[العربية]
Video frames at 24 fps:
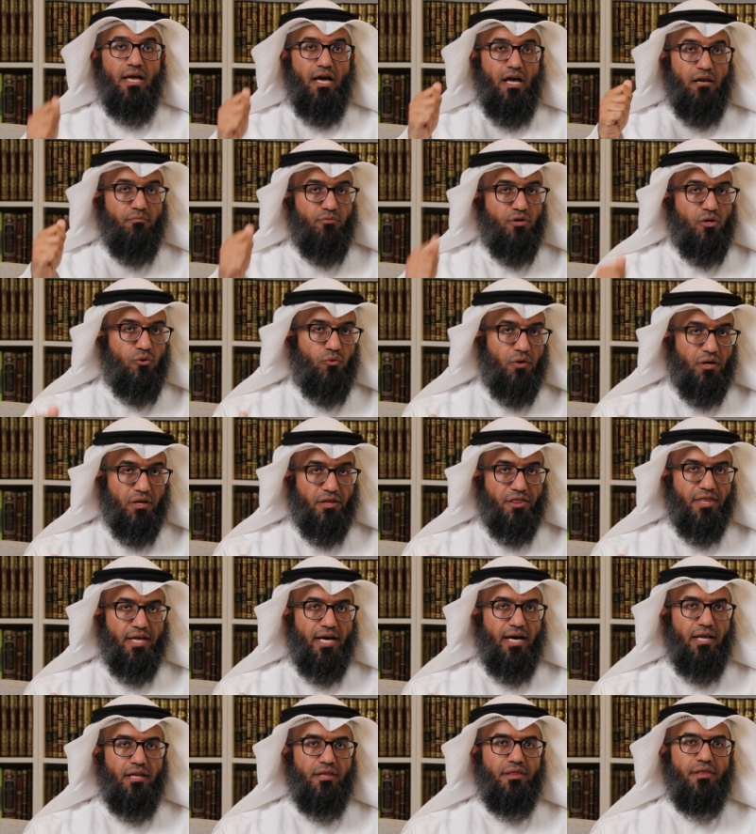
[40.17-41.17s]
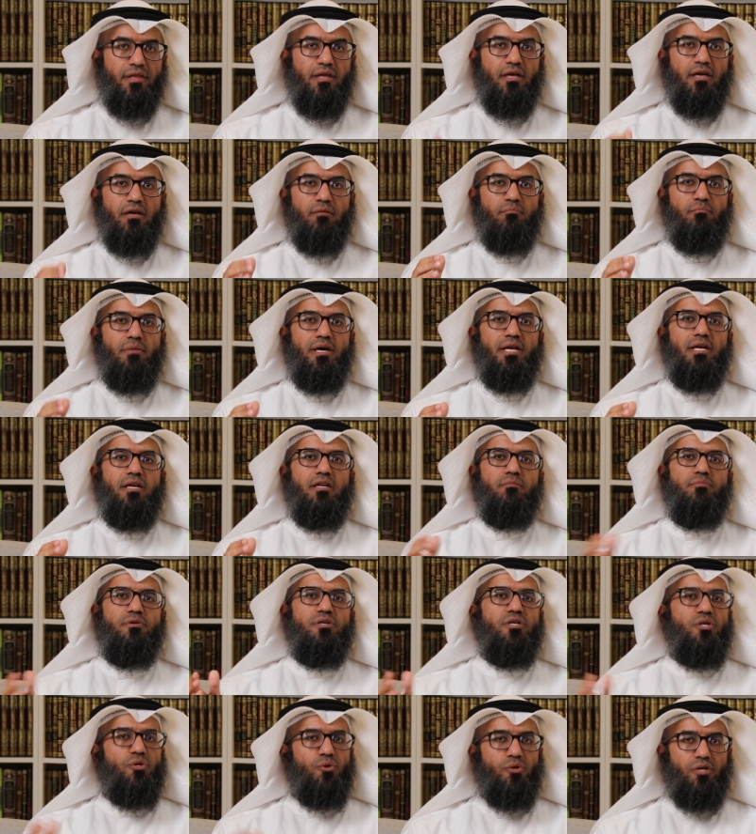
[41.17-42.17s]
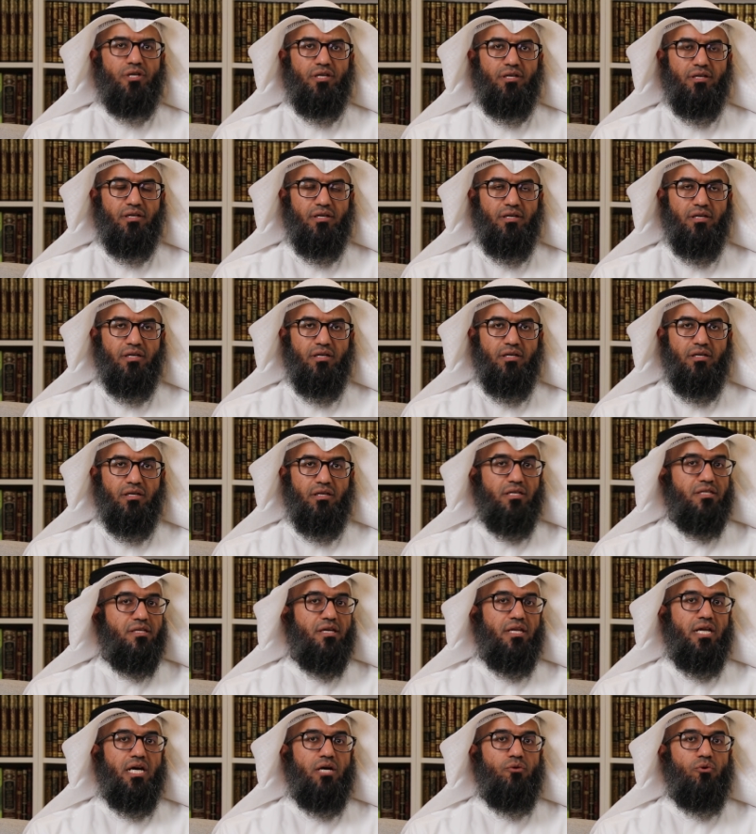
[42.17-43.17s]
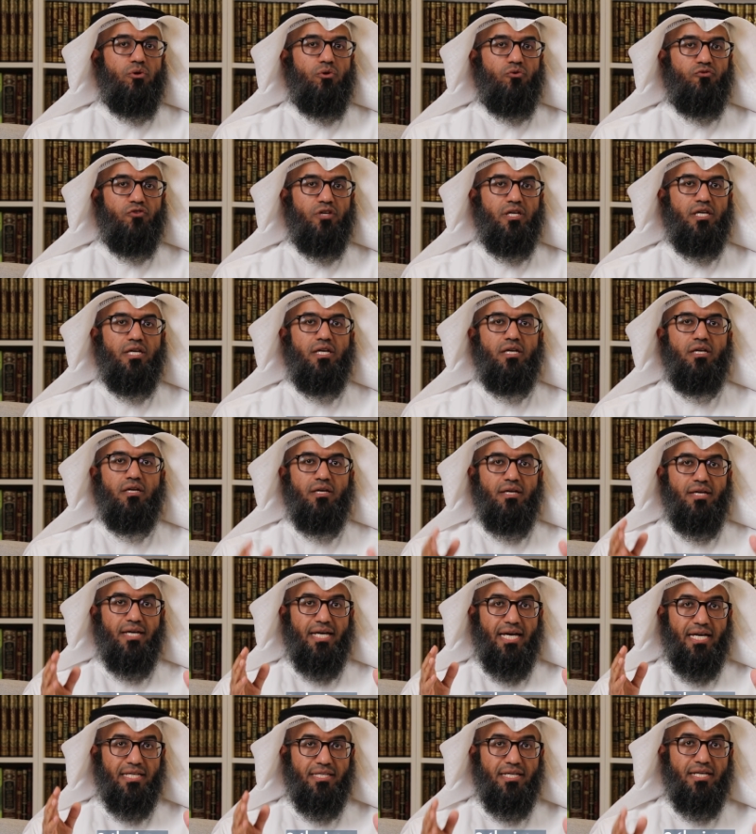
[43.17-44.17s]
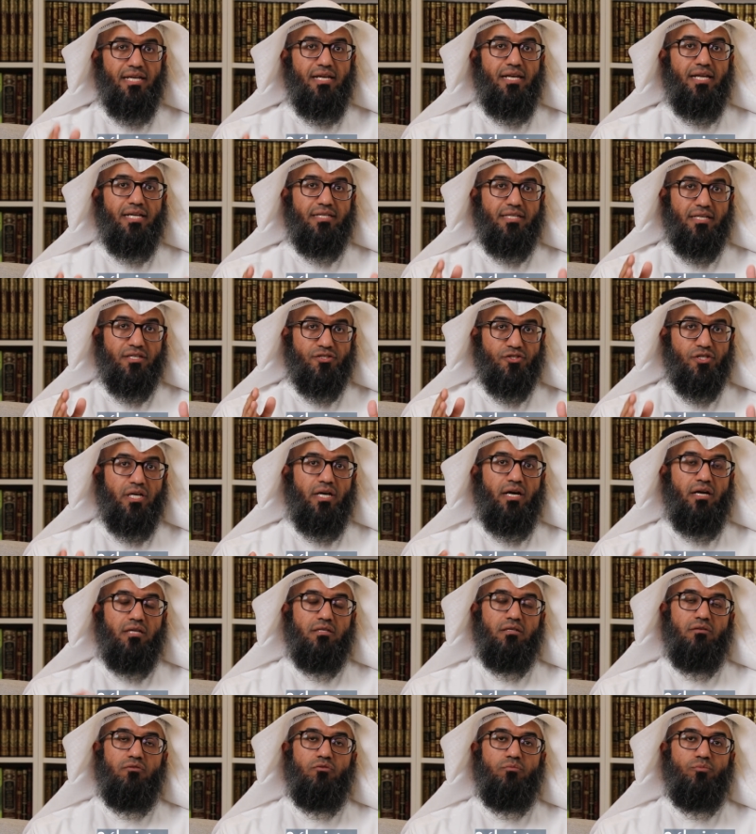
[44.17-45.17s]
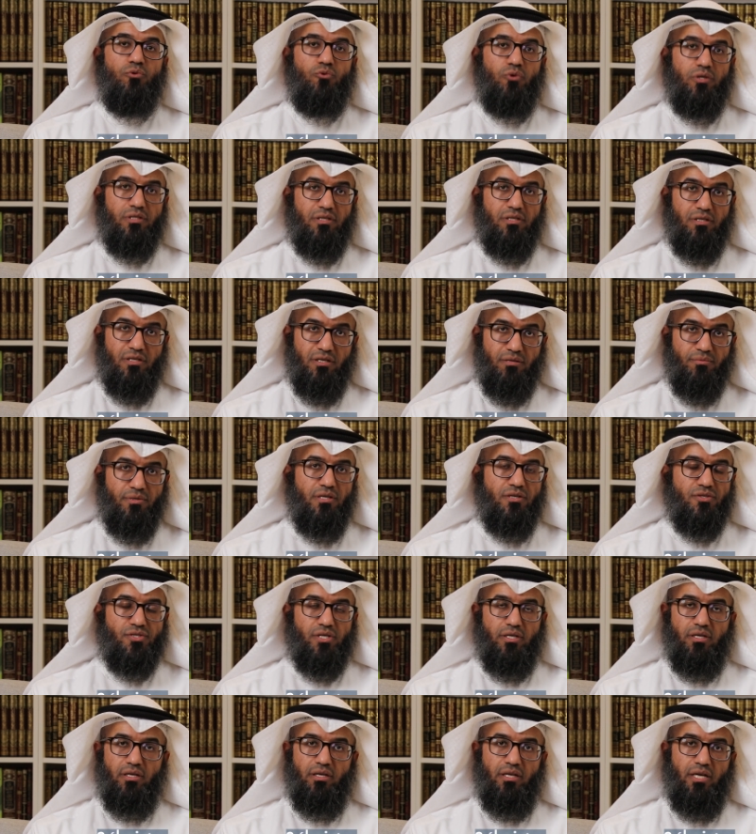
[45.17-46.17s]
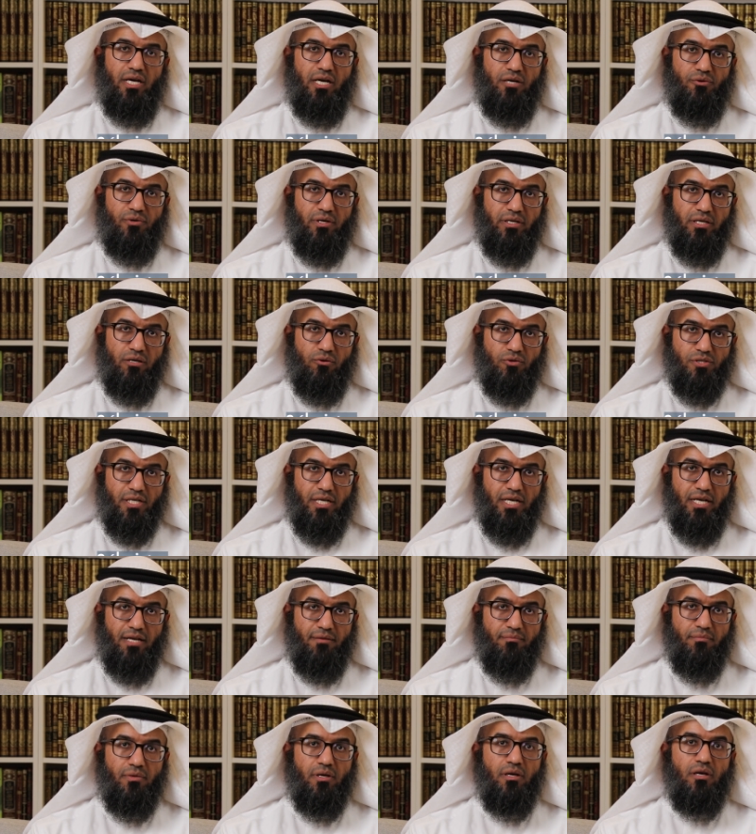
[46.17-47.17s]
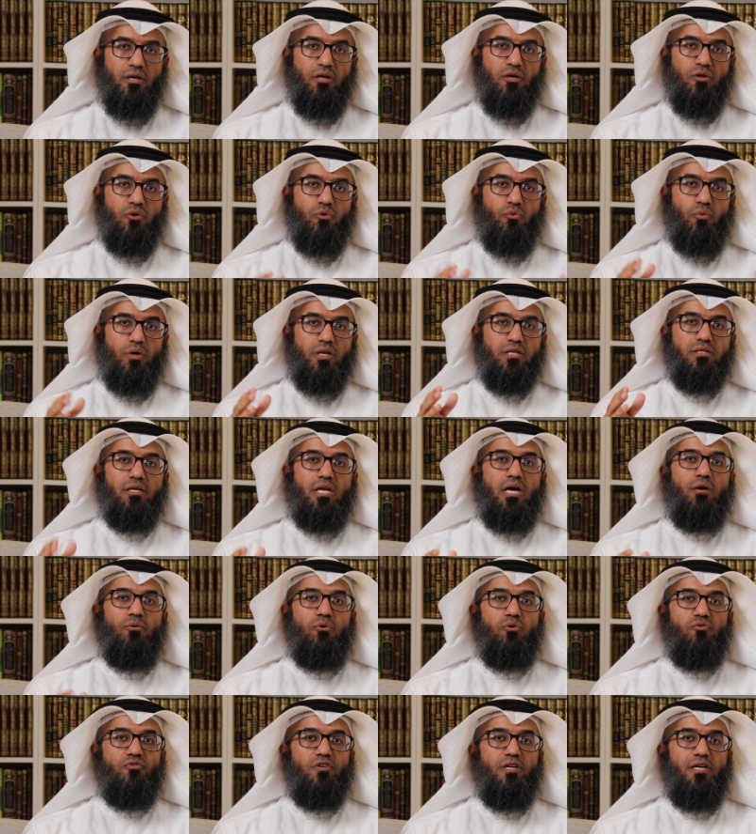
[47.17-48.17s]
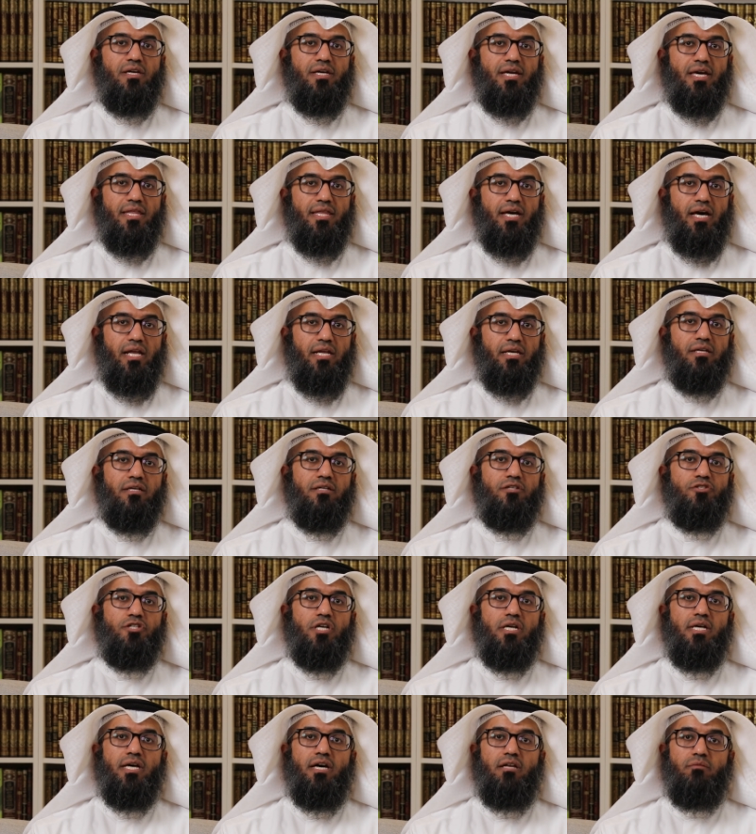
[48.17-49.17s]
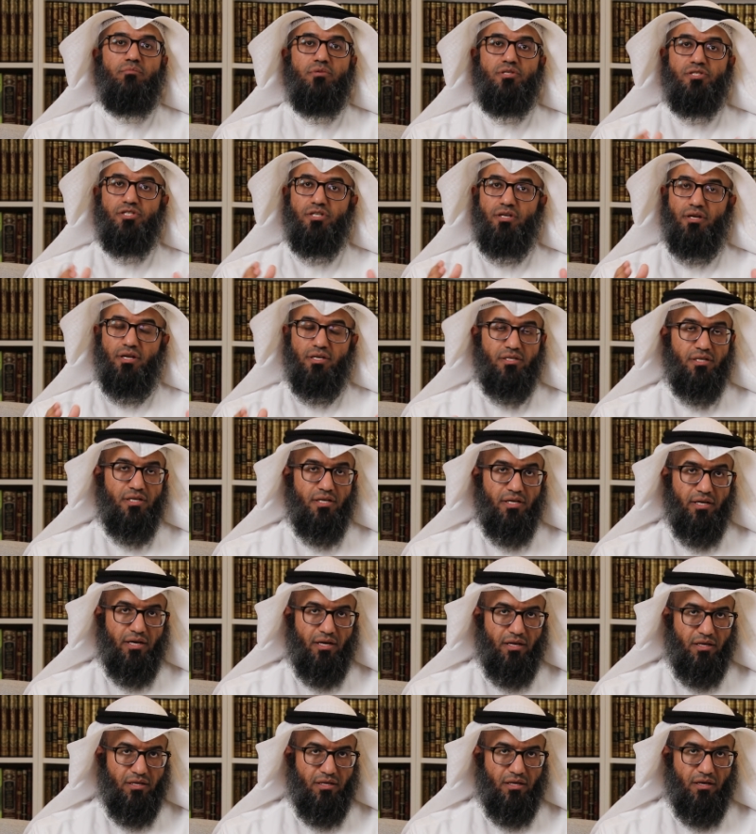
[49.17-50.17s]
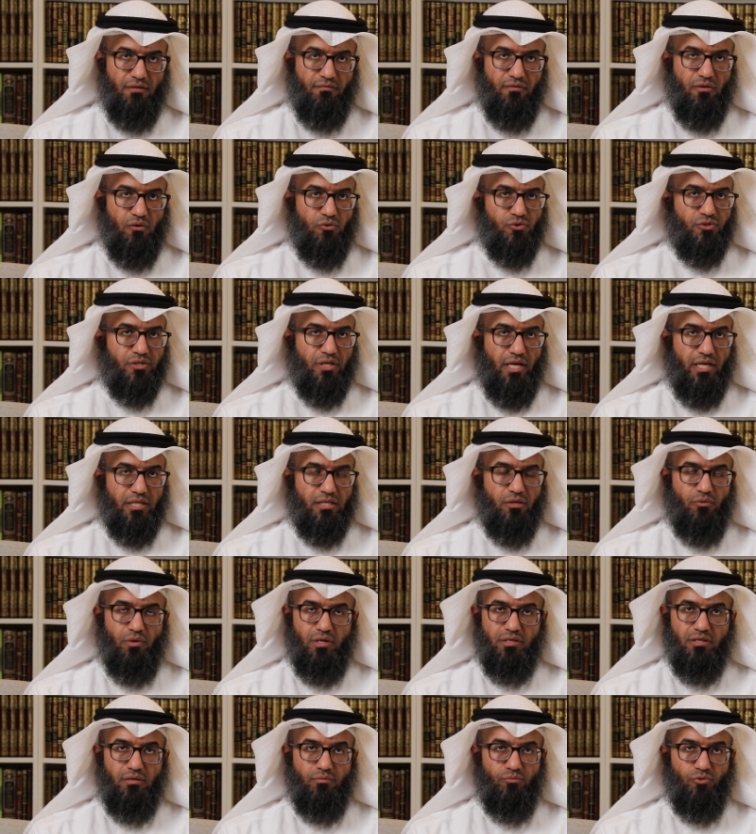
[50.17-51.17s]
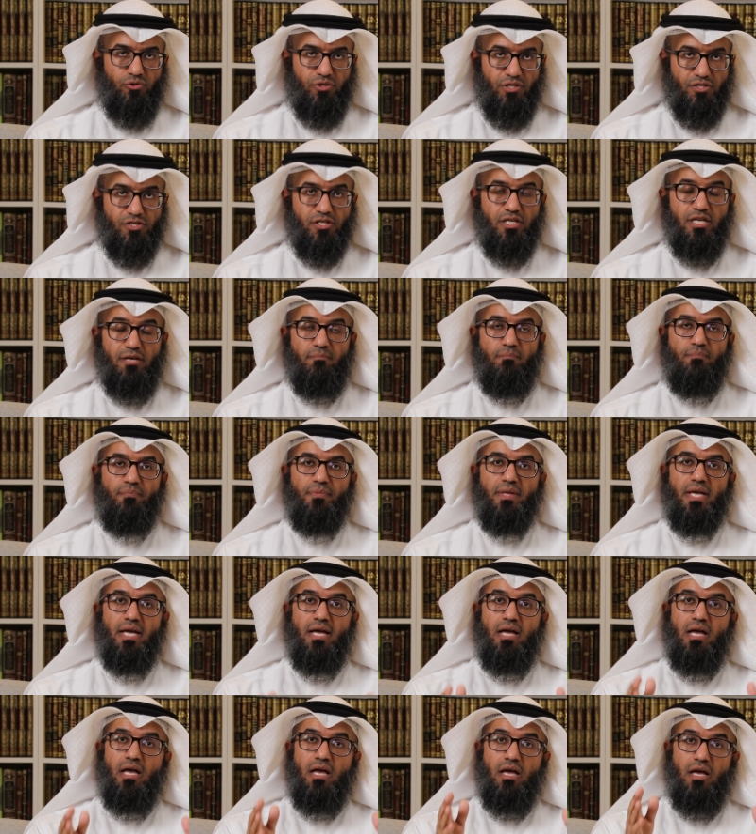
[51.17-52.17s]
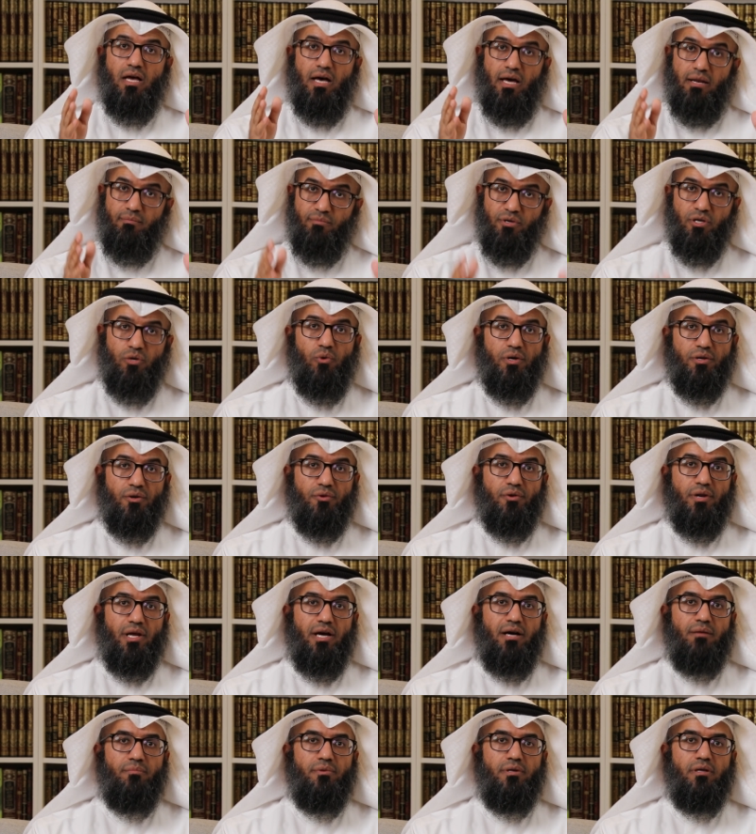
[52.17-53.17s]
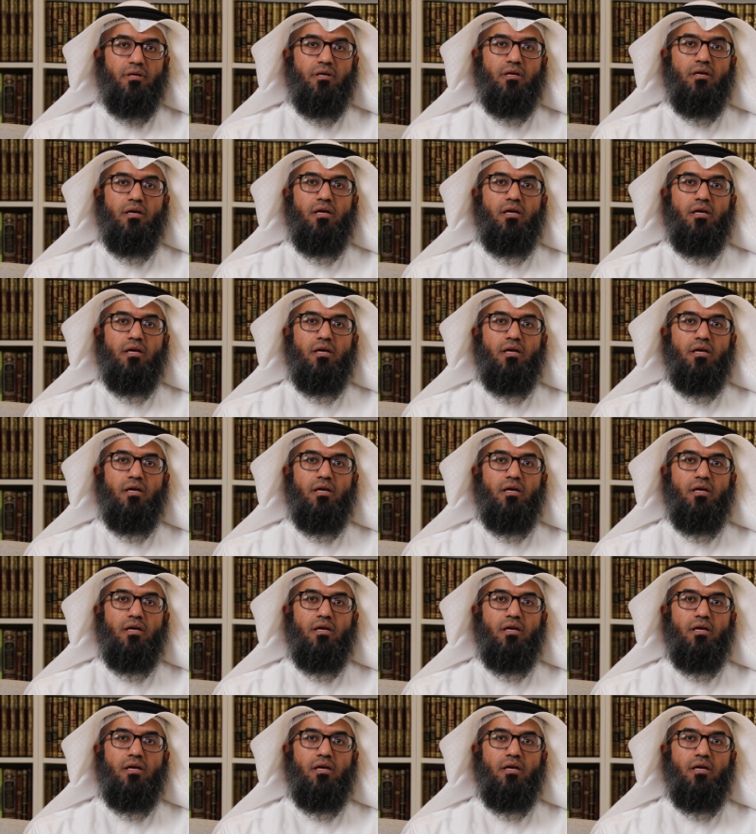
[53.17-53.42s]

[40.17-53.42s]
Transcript: المحور الثالث من نبيك نتناول فيه أدلة صحة نبوة النبي صلى الله عليه وسلم ونتناول فيه كذلك شيئا من سيرته عليه أفضل الصلاة وأتم التسليم المحور الرابع